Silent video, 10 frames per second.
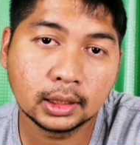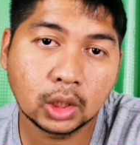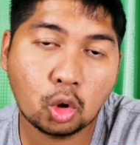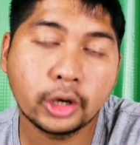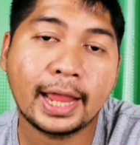คือ
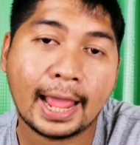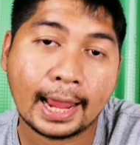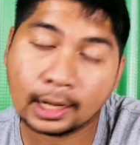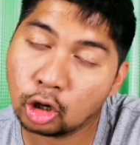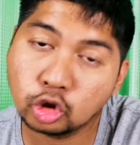ค้น
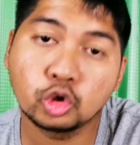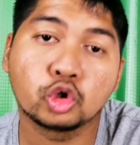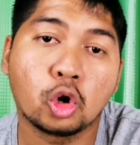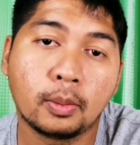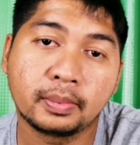หาและก็
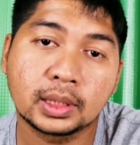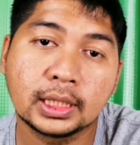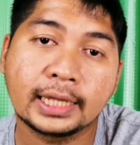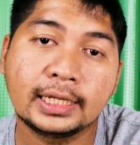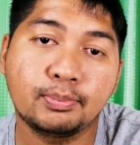จู่โจม
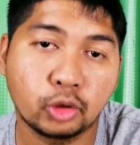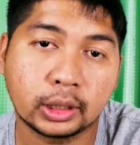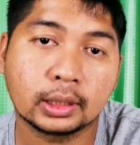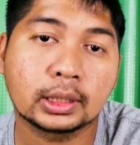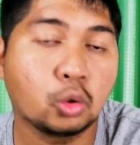เรือญี่
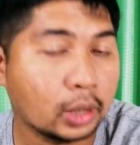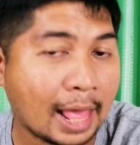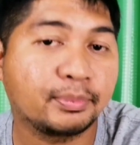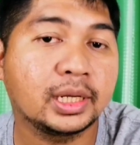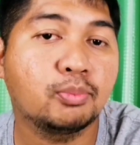ปุ่นทุก
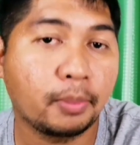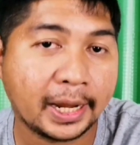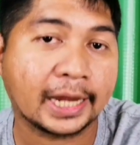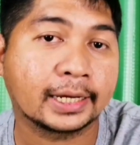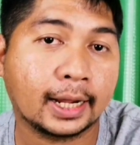ลำที่พบเห็